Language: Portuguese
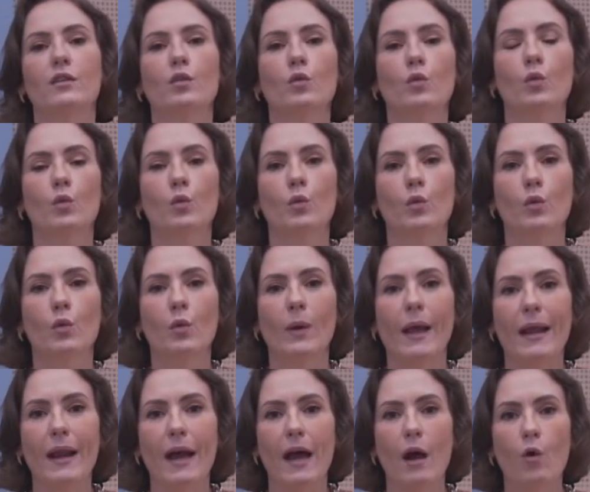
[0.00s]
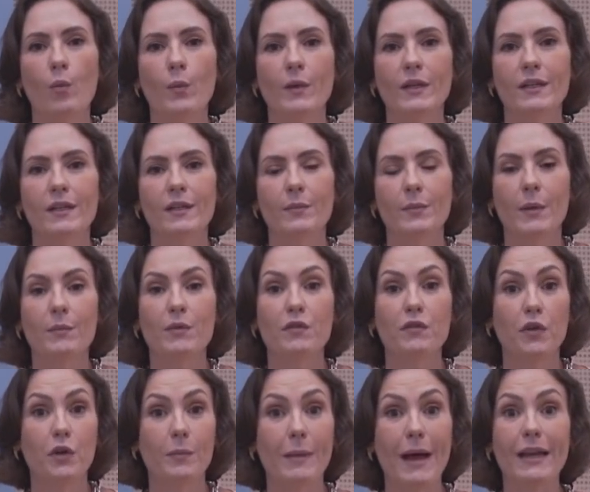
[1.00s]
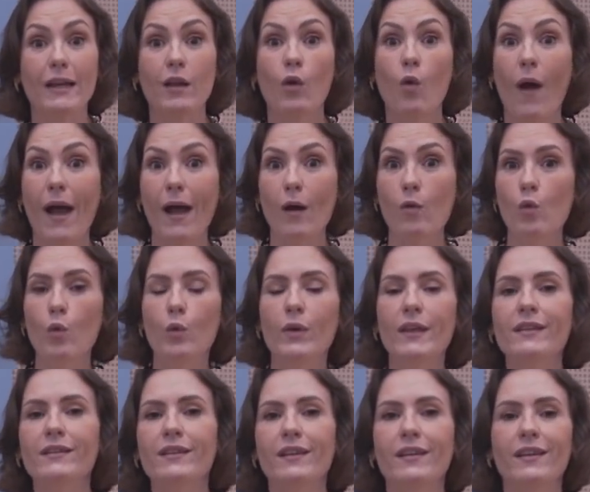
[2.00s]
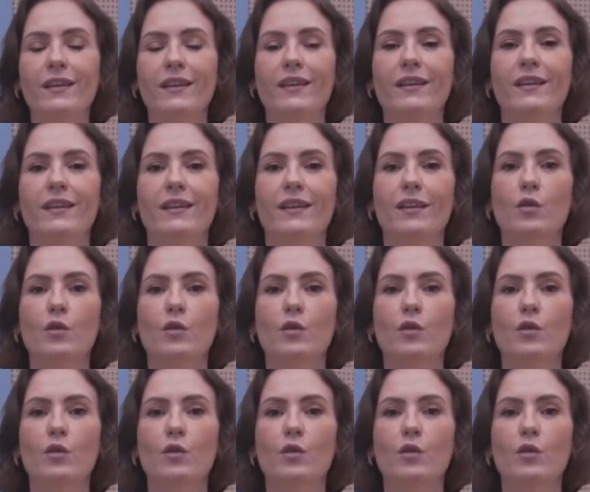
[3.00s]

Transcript: no, no canal para me informarem qual o item que,